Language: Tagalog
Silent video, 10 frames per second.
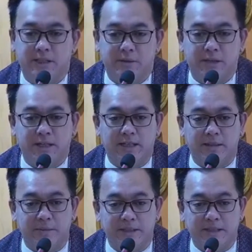Dalawa lang
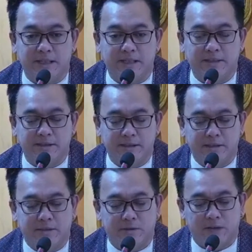naman yan,
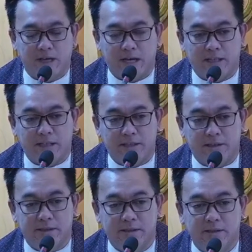kung
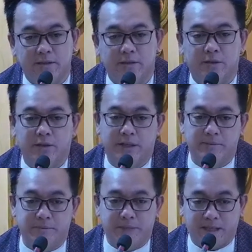langit o
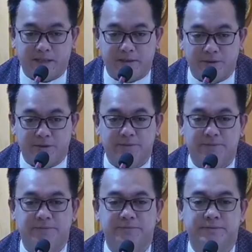impyerno.